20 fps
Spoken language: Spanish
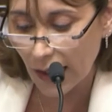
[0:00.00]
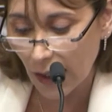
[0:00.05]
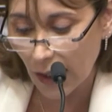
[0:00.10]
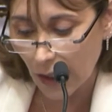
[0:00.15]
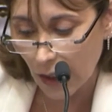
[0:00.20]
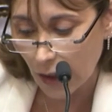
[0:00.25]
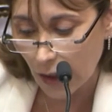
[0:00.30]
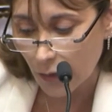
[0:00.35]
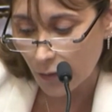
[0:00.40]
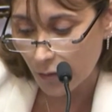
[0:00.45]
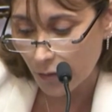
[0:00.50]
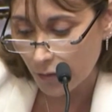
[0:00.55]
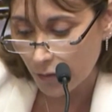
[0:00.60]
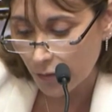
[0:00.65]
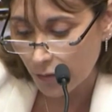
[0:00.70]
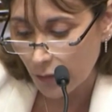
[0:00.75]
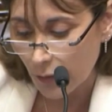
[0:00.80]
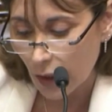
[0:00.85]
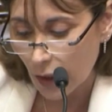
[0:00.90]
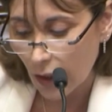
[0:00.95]
qué.
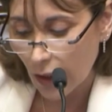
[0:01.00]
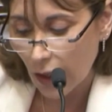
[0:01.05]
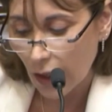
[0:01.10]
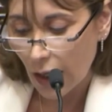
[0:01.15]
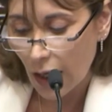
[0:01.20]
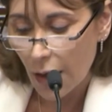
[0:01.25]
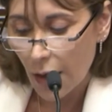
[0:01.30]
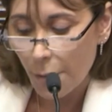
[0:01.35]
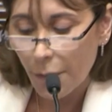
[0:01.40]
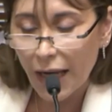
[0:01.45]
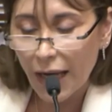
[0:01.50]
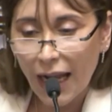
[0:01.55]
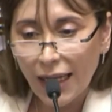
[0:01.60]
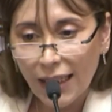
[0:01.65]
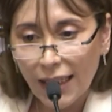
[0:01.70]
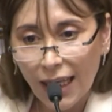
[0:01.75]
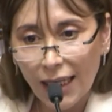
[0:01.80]
Para el